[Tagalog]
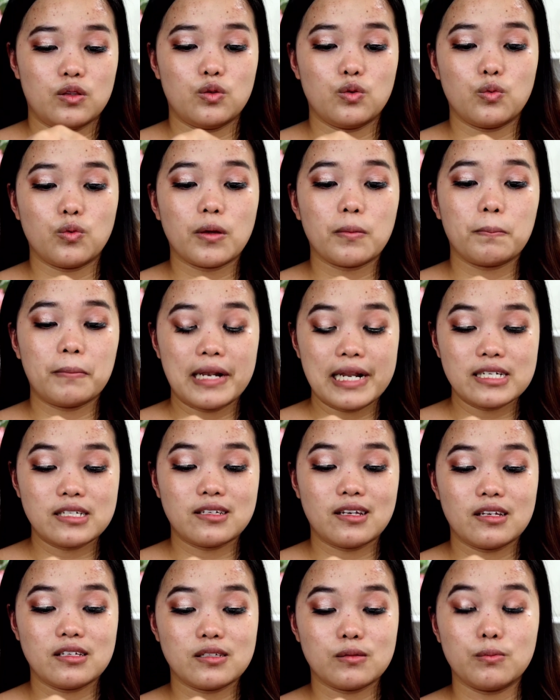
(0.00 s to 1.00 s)
Dewy
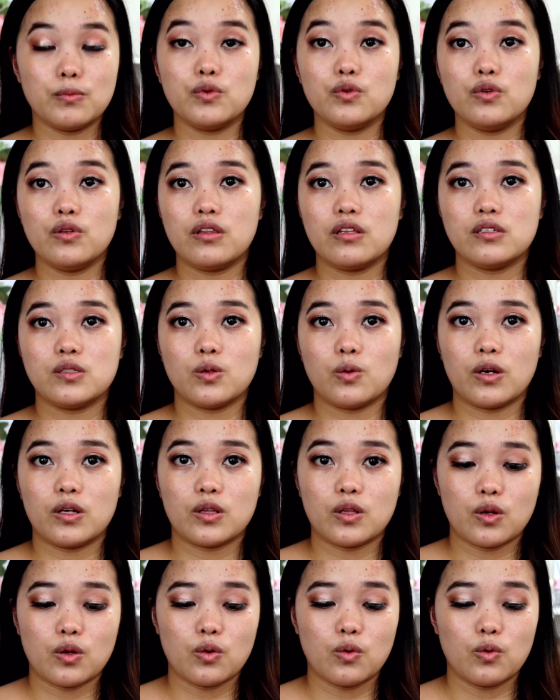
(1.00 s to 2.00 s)
Plus Smooth. So,
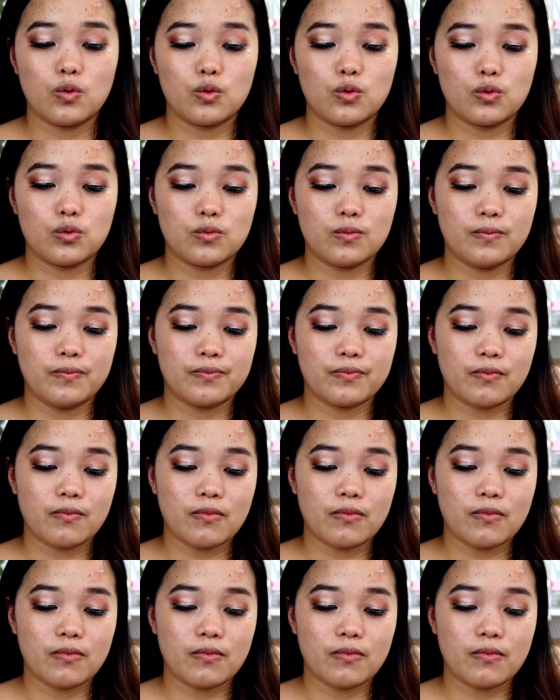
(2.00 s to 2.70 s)
ito yung